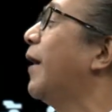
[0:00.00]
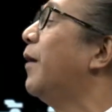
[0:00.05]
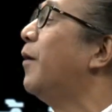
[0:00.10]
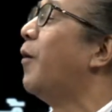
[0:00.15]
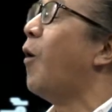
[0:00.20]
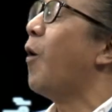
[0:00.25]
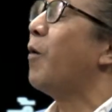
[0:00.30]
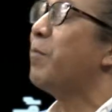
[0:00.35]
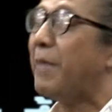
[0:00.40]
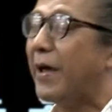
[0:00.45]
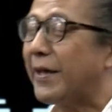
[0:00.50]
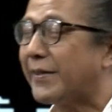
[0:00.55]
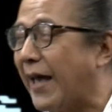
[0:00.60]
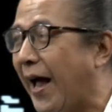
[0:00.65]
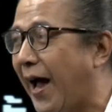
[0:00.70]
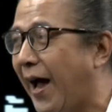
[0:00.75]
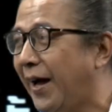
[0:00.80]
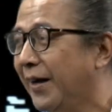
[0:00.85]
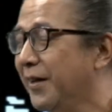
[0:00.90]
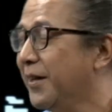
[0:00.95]
แต่ 6 เม
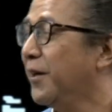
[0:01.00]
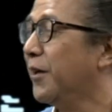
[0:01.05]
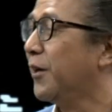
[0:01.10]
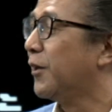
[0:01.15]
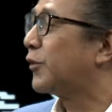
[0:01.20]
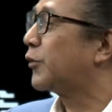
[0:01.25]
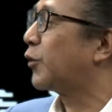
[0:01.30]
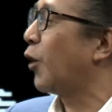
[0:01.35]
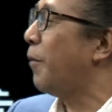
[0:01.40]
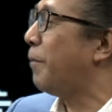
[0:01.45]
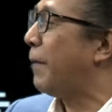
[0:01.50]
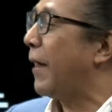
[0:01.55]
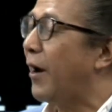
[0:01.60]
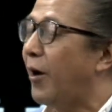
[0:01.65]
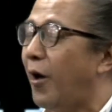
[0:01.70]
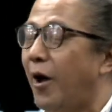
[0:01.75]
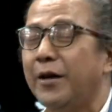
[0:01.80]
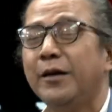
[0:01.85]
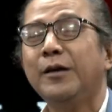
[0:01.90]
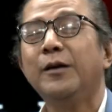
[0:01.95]
ษา
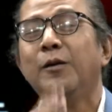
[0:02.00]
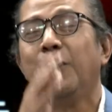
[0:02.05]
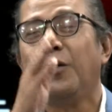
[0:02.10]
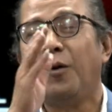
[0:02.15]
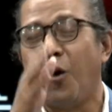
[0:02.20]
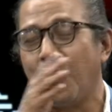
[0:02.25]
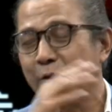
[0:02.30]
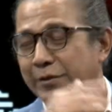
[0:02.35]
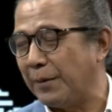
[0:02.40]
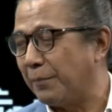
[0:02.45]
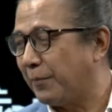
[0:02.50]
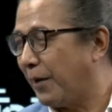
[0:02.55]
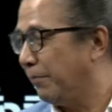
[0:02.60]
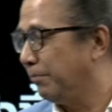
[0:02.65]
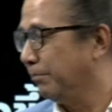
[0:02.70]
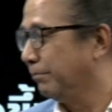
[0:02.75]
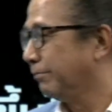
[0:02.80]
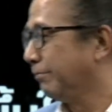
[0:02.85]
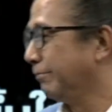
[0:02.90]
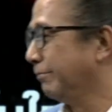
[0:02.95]
2160 ค
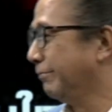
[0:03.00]
รับ